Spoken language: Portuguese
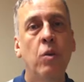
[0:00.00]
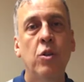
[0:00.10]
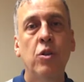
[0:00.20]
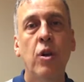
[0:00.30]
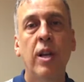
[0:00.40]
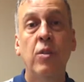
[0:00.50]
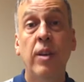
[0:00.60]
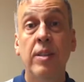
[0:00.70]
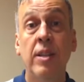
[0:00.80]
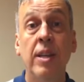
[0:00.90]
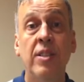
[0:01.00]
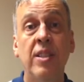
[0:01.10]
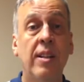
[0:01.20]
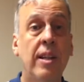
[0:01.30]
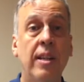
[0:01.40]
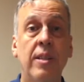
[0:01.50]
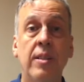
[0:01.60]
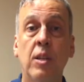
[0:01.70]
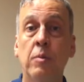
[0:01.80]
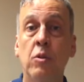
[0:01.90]
com histórias fascinantes de
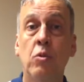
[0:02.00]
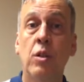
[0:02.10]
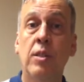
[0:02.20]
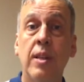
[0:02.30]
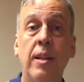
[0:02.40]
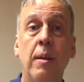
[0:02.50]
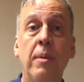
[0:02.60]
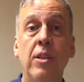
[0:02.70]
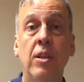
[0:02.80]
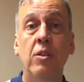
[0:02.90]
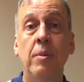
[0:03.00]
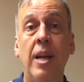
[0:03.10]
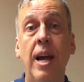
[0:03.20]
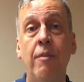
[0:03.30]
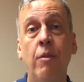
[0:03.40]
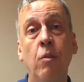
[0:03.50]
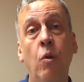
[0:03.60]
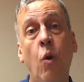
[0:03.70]
atletas que as pessoas certamente admiravam